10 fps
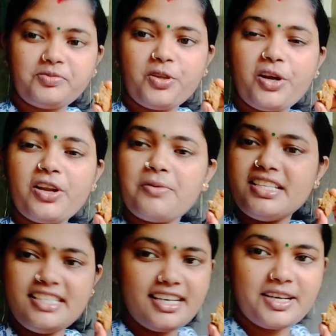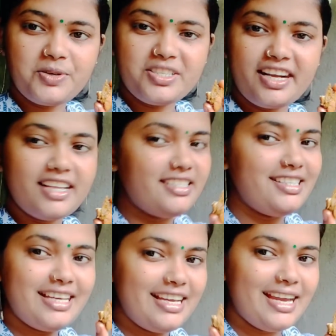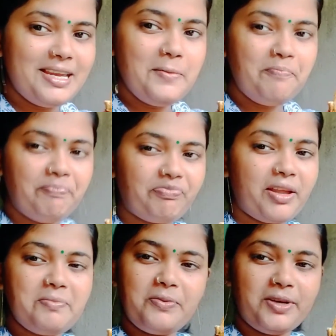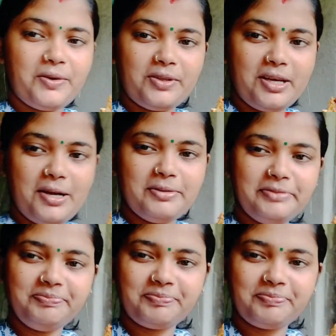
তো এখন আমরা চিকেন কষা খাচ্ছি খেয়ে নি পরে কথা হবে